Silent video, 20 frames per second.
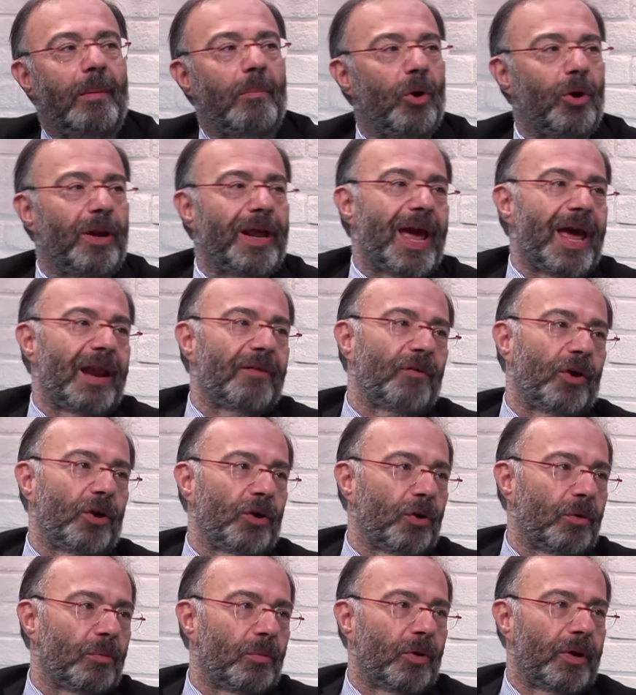credo. Molière
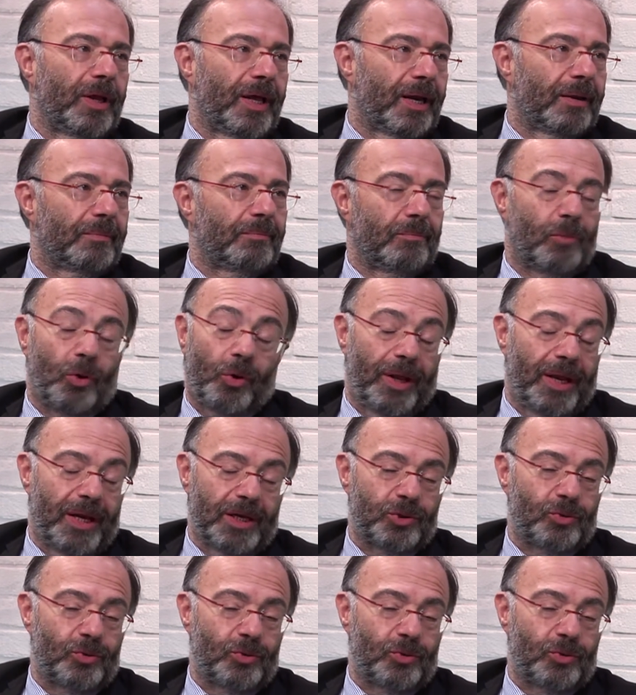vogliono morire, morire,